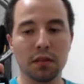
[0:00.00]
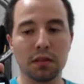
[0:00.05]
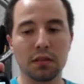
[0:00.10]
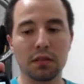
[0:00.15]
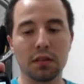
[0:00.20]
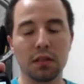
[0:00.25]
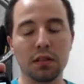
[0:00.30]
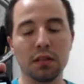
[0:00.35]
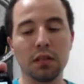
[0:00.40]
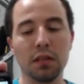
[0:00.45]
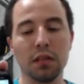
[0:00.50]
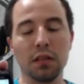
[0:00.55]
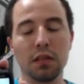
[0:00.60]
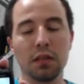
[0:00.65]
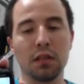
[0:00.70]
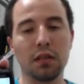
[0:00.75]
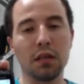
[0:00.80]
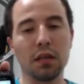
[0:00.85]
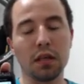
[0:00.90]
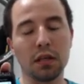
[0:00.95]
né,
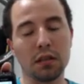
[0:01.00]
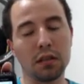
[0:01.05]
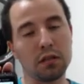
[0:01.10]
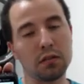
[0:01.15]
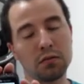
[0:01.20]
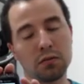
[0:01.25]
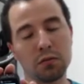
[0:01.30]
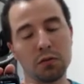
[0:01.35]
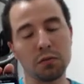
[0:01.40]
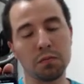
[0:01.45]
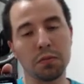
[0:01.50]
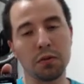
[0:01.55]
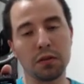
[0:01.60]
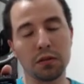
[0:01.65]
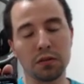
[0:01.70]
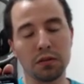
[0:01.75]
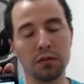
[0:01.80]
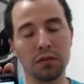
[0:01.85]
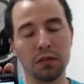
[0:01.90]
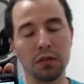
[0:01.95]
que é da
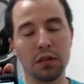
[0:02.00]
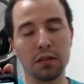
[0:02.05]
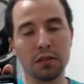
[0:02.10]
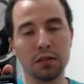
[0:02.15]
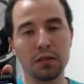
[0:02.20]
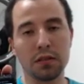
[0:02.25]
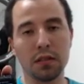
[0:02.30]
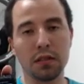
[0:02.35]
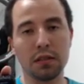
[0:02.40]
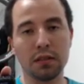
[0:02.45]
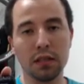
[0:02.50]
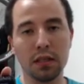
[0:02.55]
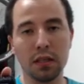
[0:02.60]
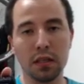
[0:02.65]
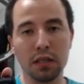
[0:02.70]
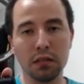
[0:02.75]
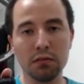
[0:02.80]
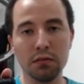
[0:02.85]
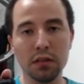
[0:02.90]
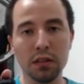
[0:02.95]
comporte de resistência à
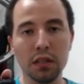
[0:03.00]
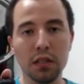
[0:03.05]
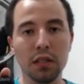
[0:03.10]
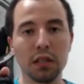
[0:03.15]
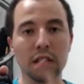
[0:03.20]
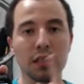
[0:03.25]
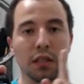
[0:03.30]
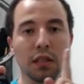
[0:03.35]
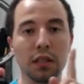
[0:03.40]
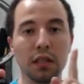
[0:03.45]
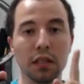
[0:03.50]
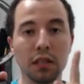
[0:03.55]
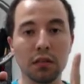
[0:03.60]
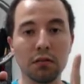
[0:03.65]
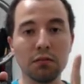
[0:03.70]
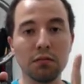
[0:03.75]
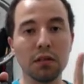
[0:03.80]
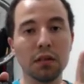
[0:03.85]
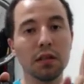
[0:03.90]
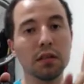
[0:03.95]
água,
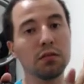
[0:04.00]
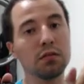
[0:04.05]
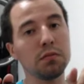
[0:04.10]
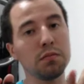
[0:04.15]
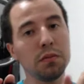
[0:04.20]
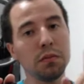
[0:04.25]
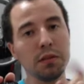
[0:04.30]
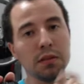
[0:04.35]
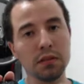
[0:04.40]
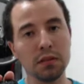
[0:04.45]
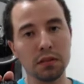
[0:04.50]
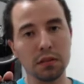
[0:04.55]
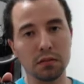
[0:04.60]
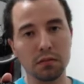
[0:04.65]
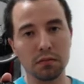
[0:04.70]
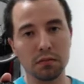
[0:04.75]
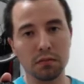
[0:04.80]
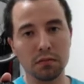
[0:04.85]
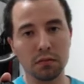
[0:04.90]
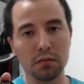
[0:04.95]
não à submersão.
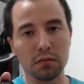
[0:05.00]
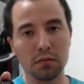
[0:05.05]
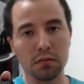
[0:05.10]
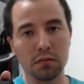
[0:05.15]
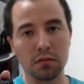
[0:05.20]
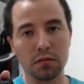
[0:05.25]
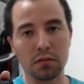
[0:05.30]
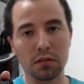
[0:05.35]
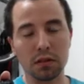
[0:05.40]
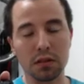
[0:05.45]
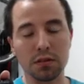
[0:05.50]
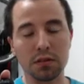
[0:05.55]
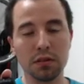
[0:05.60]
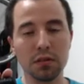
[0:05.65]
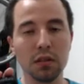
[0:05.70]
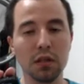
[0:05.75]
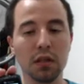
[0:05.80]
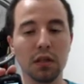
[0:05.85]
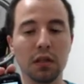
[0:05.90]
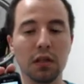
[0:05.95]
Ou seja,
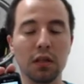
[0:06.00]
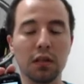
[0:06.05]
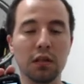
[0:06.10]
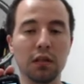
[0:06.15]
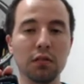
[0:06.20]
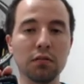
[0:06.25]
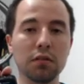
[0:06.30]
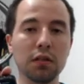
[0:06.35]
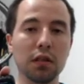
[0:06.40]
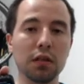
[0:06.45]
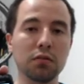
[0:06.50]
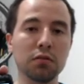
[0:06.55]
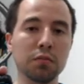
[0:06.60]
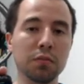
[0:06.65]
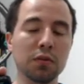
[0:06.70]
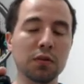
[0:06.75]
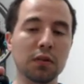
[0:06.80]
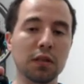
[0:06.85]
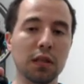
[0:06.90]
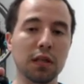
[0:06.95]
ele não será
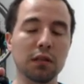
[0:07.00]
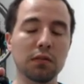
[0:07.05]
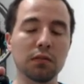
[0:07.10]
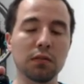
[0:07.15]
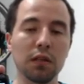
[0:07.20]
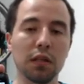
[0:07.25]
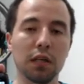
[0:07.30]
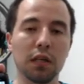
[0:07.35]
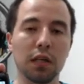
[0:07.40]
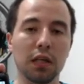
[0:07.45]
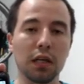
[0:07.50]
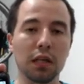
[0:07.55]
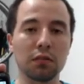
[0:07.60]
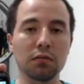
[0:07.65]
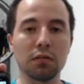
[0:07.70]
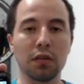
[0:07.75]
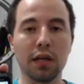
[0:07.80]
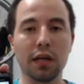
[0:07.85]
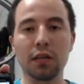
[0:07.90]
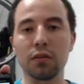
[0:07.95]
suportado
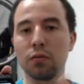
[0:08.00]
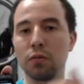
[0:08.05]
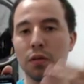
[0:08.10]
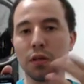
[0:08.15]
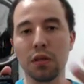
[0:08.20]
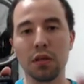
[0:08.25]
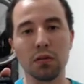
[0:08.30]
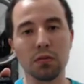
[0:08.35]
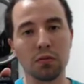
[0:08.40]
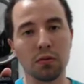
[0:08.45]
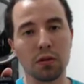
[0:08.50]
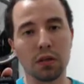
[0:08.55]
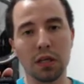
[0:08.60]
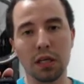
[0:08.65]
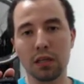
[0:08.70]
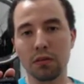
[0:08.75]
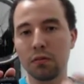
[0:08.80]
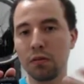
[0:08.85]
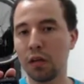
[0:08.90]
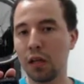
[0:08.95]
caso caia no rio, ou
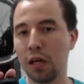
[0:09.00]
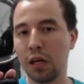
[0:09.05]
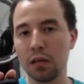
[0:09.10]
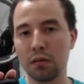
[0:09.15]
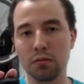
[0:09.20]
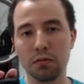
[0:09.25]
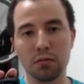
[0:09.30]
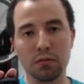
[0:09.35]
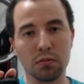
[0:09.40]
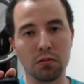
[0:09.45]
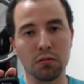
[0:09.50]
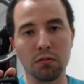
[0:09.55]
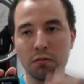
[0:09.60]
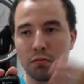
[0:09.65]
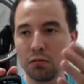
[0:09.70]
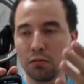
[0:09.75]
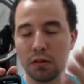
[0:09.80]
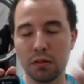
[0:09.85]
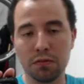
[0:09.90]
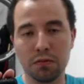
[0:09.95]
caia no lago, ou
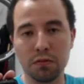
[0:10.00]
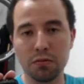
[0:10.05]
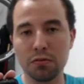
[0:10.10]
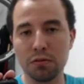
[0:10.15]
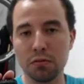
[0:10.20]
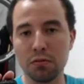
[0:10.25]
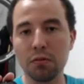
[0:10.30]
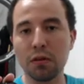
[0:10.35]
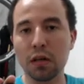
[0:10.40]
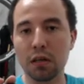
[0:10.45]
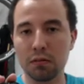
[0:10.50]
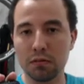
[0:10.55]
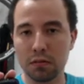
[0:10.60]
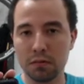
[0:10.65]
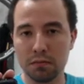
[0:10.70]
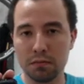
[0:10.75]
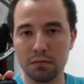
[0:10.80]
numa fonte com água.